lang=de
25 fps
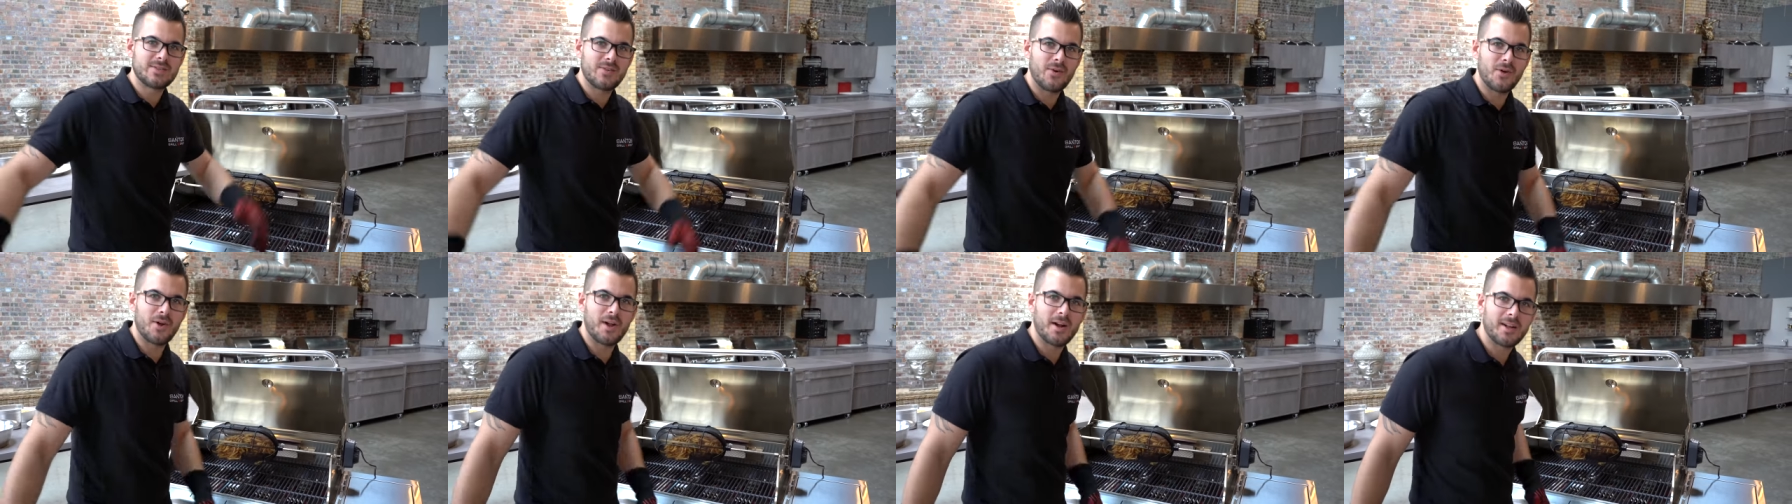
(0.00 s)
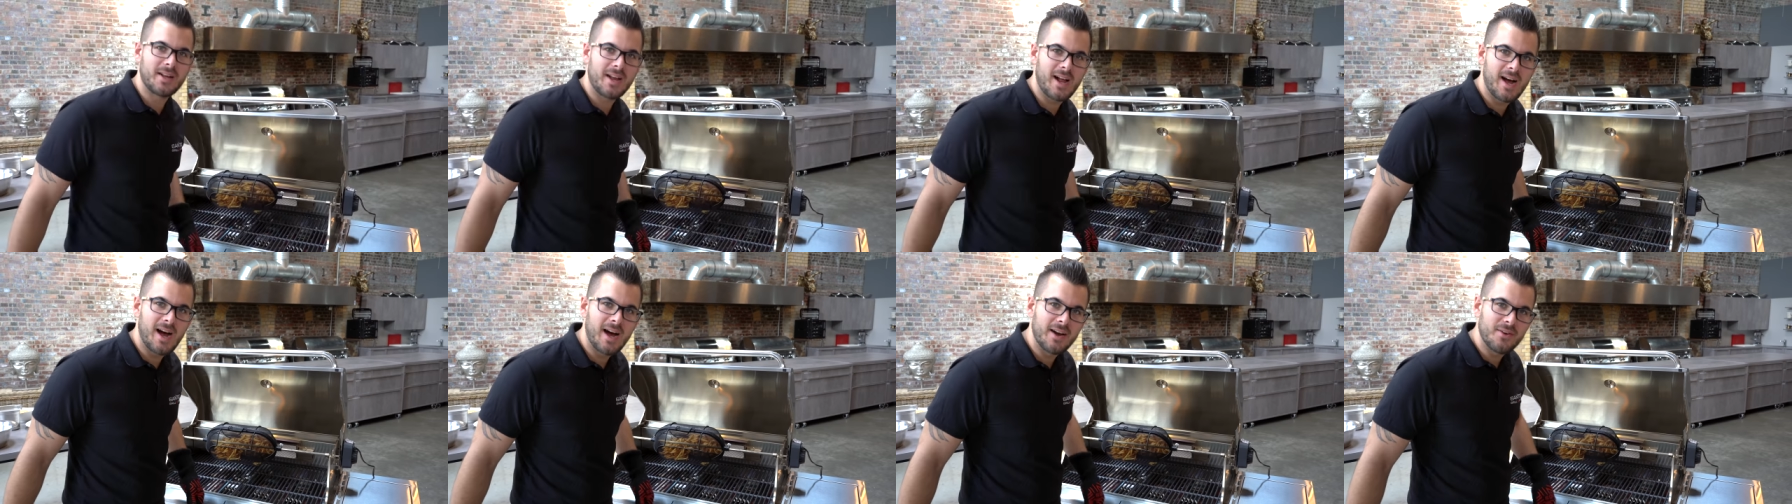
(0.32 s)

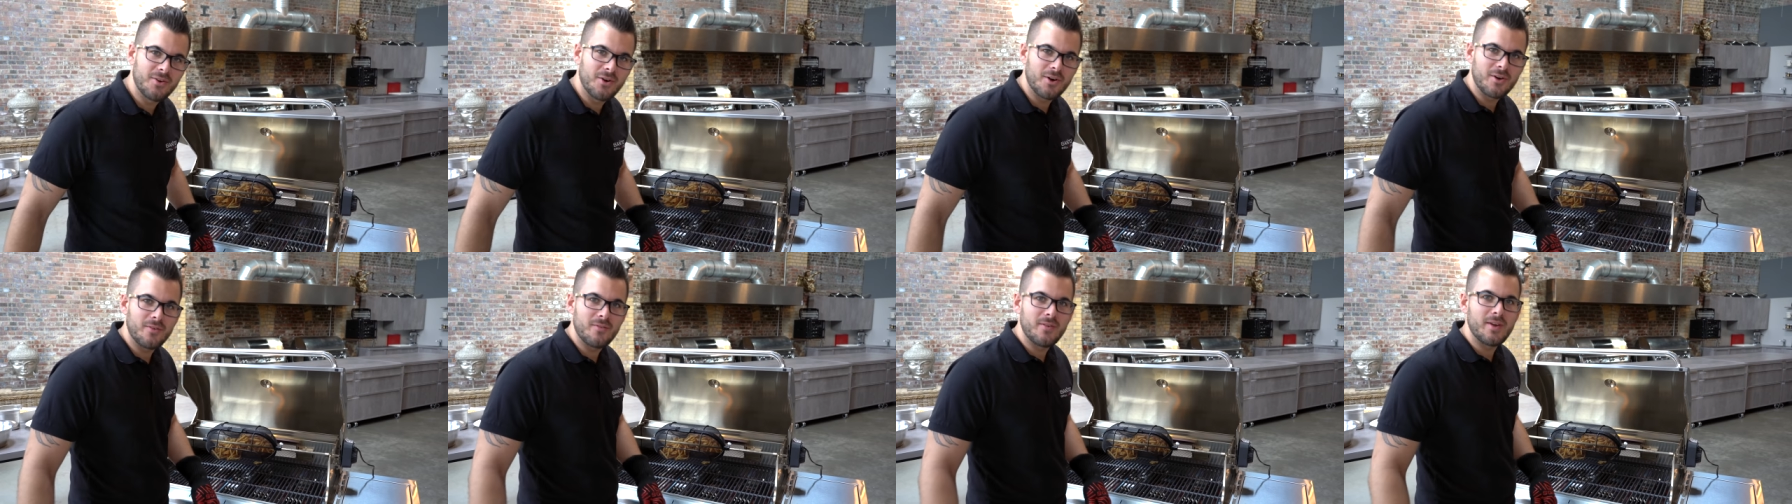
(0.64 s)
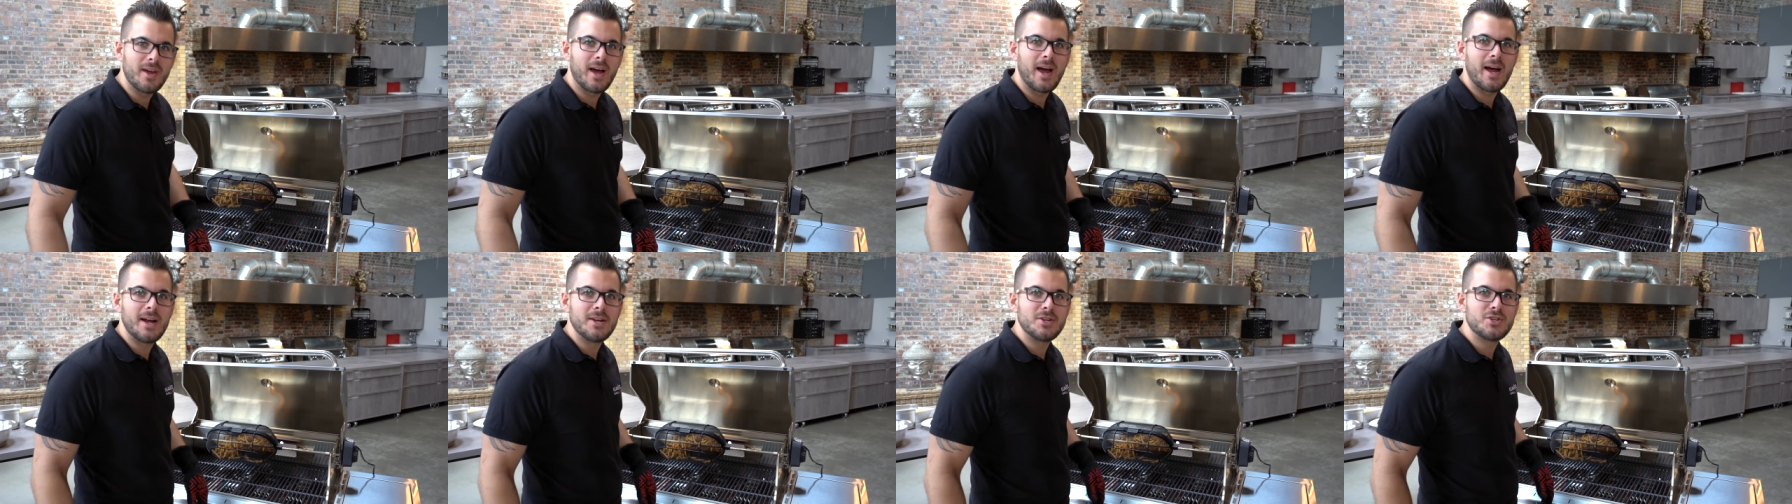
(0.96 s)
200 Grad
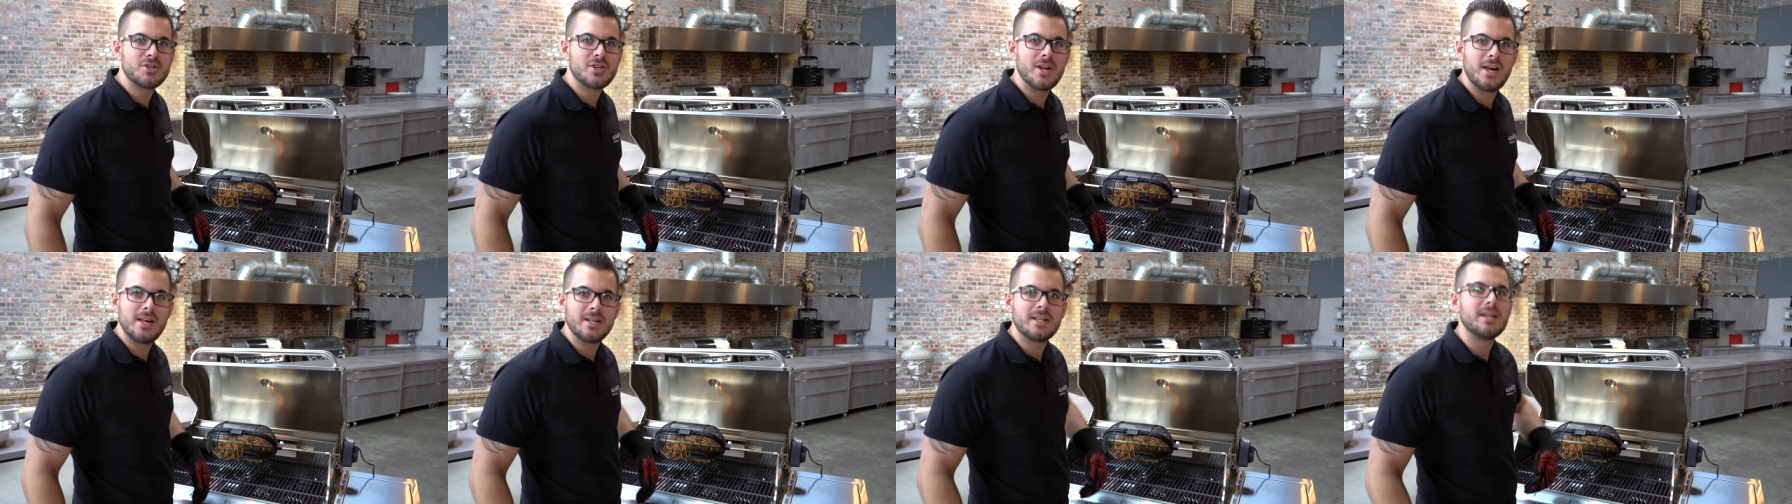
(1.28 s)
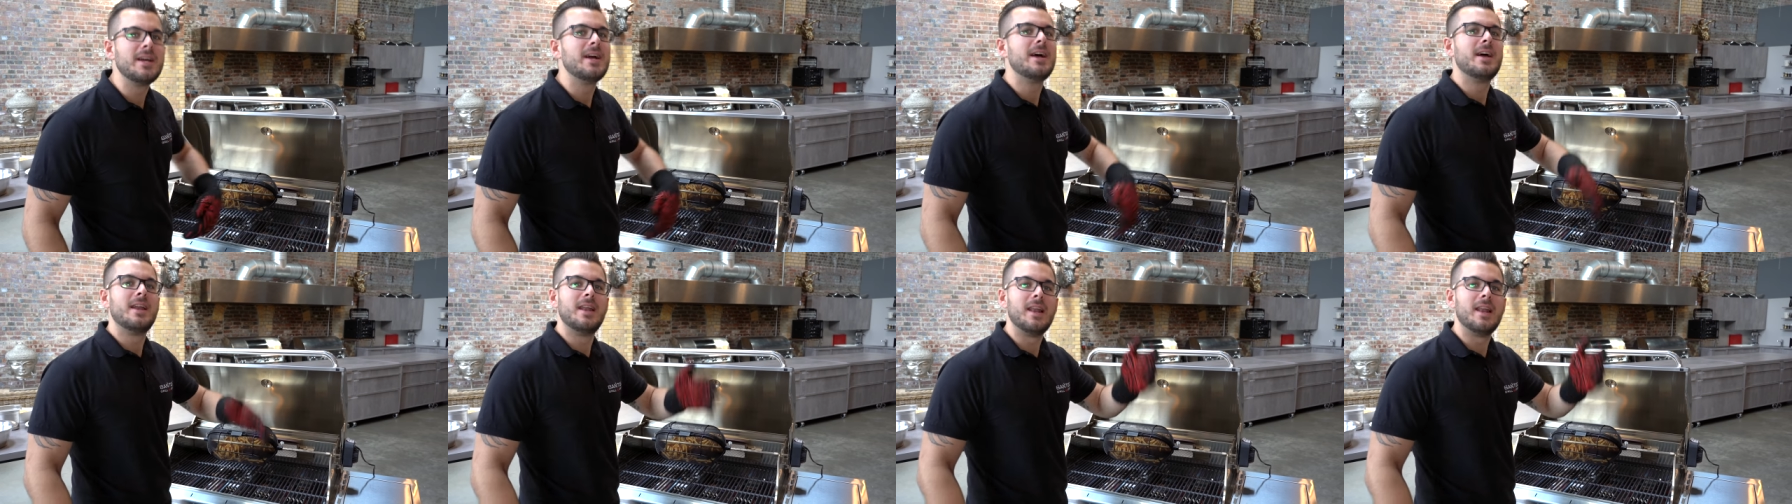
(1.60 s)
irgendwie einstellt.